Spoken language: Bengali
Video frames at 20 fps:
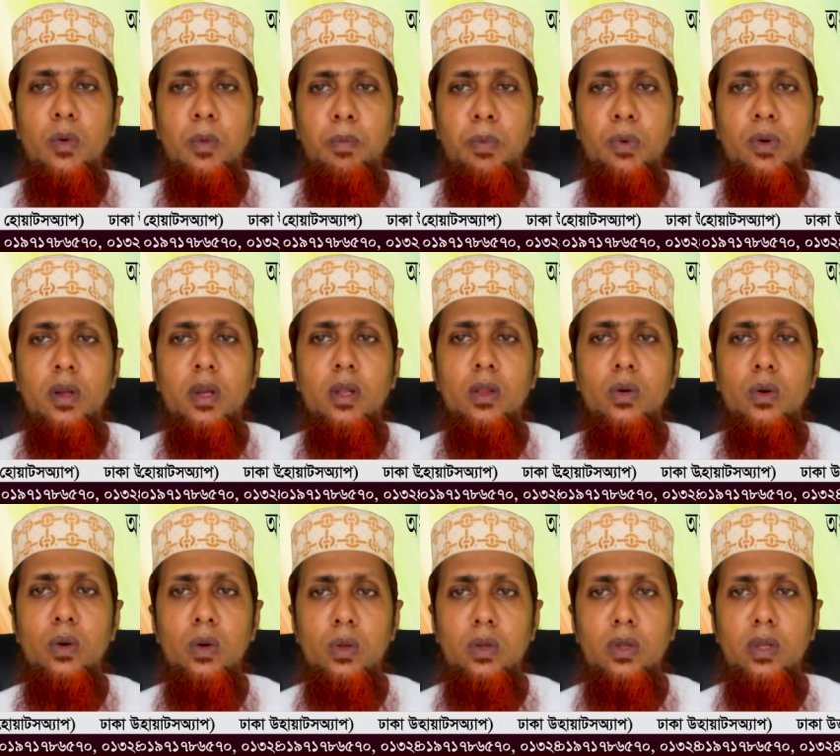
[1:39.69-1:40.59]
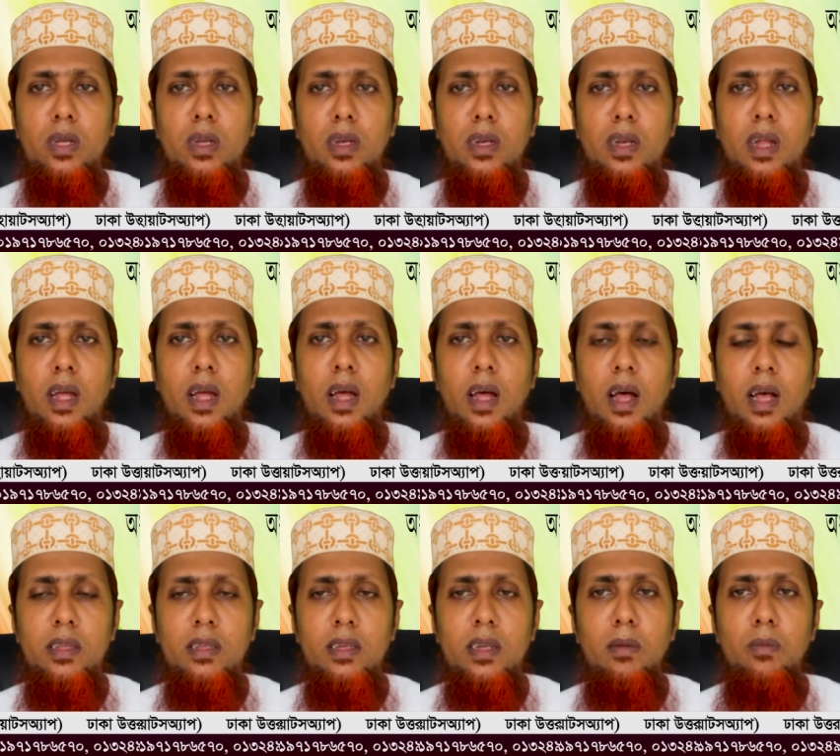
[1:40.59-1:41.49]
উপকৃত হচ্ছেন না
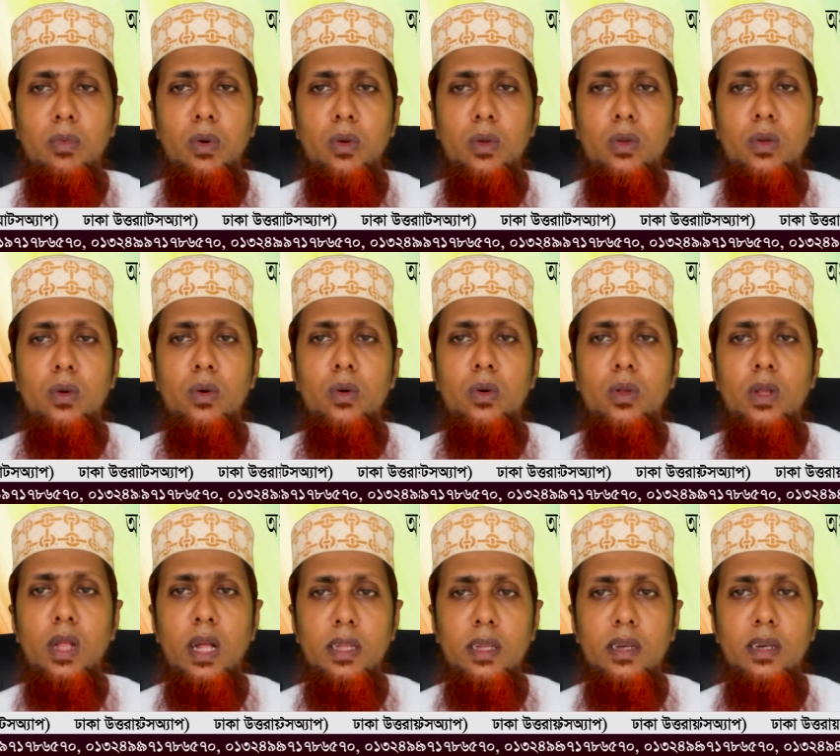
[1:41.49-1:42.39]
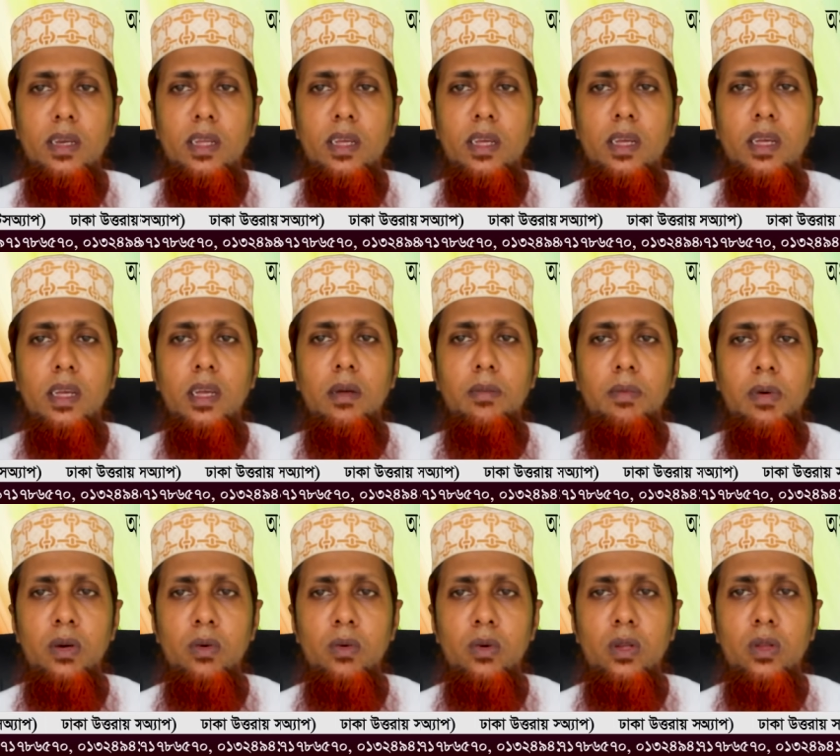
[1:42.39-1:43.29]
আজকে মূলত তাদের নিয়েই এই
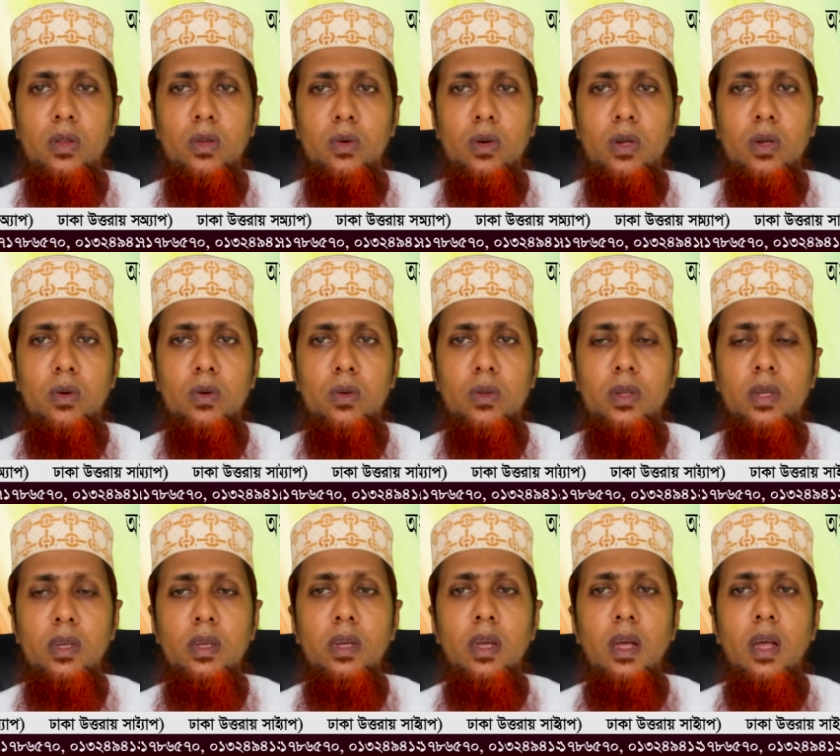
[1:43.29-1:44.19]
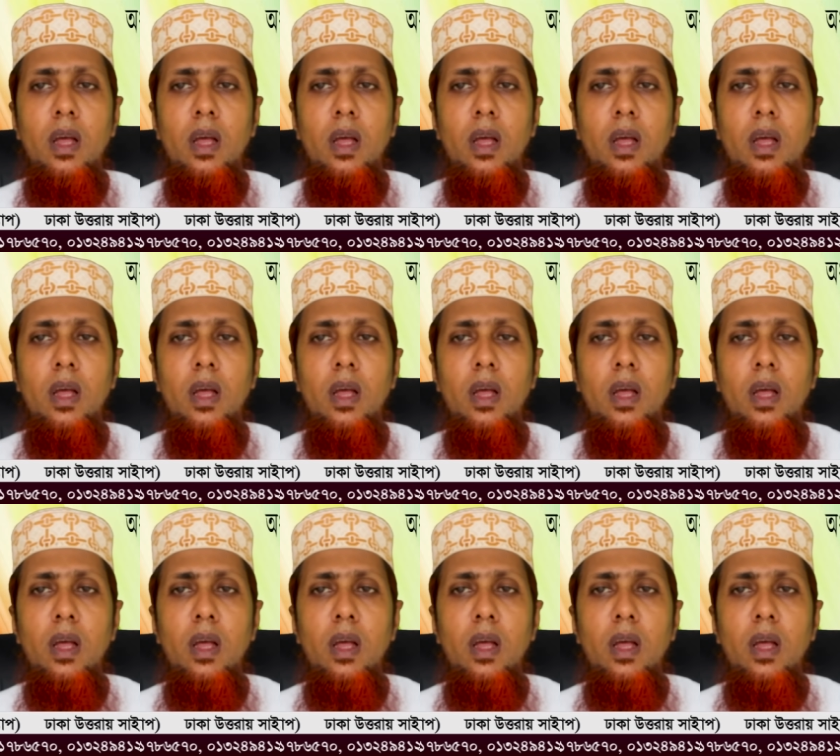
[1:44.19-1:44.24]
ভিডিওটি তৈরি করছি